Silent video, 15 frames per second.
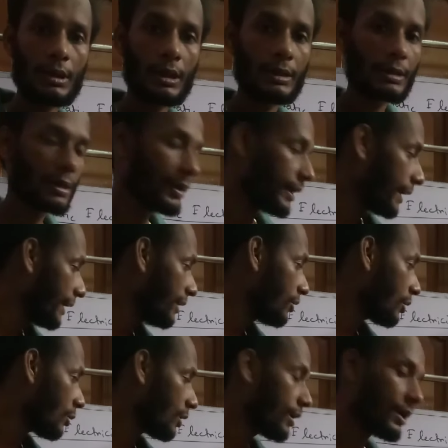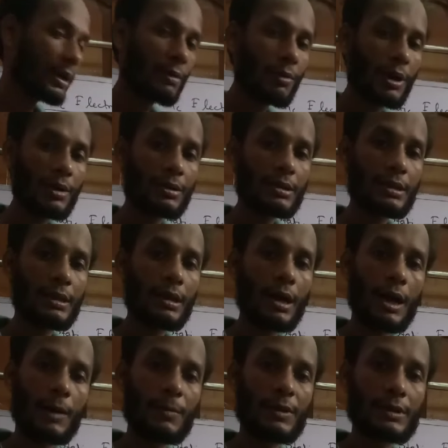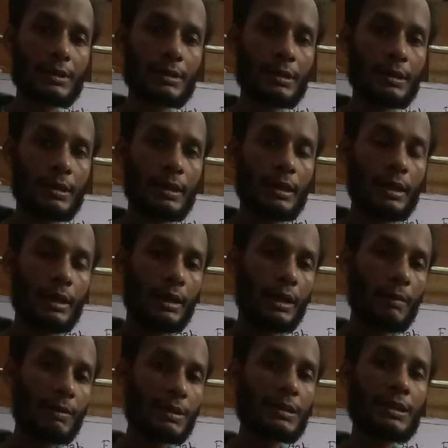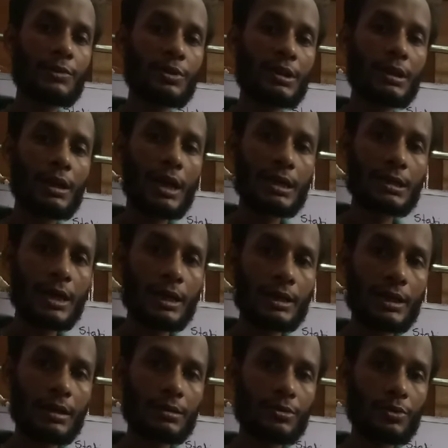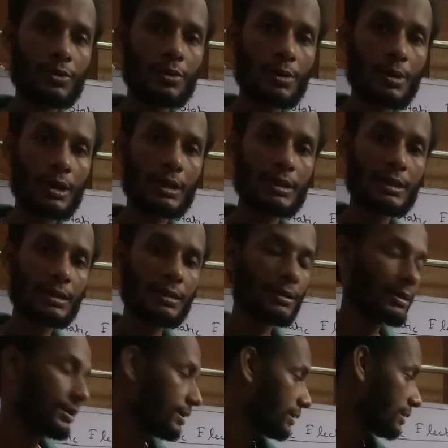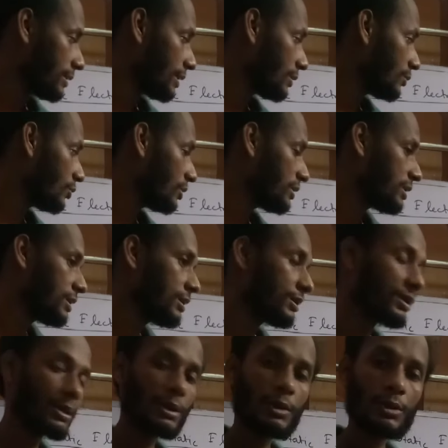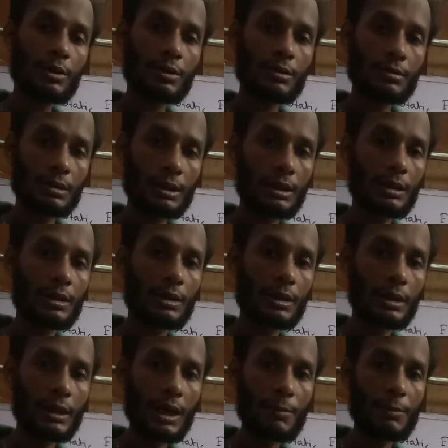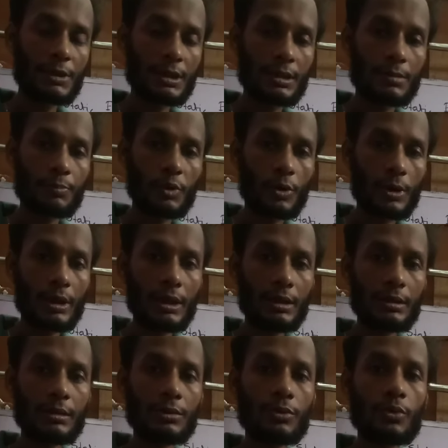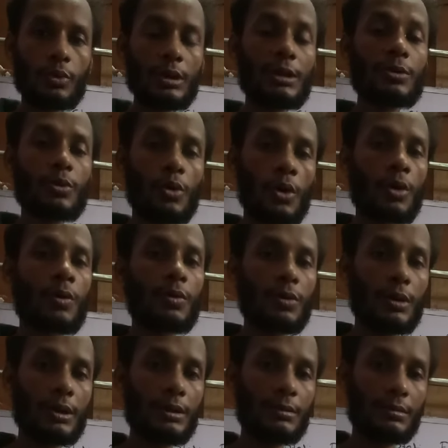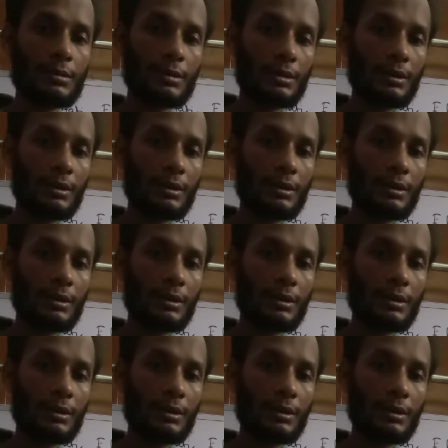ঠিক আছে তাহলে এই ঘটনাটাকে বলা হচ্ছে আবেশ এবার স্থিতরিতে লাস্ট একটা ছোট ঘটনা আছে সেটা একটু বলছি এই আবেশের ফলে তড়িৎ ক্ষরণ হয়